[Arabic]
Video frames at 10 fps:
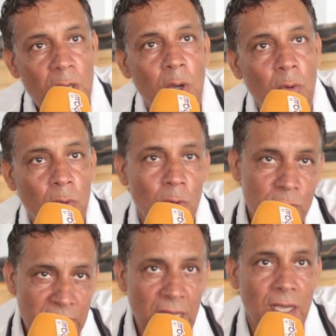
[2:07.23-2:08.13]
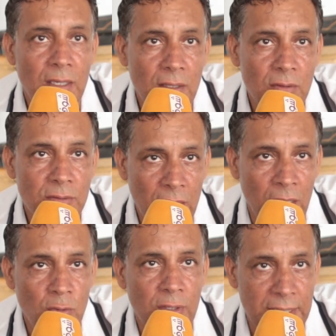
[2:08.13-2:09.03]
وتأهل
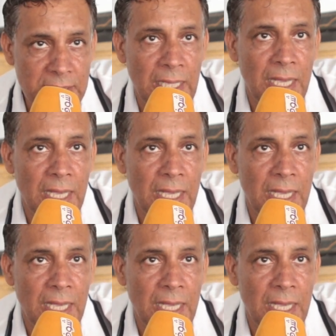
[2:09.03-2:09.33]
تأهلوا لكأس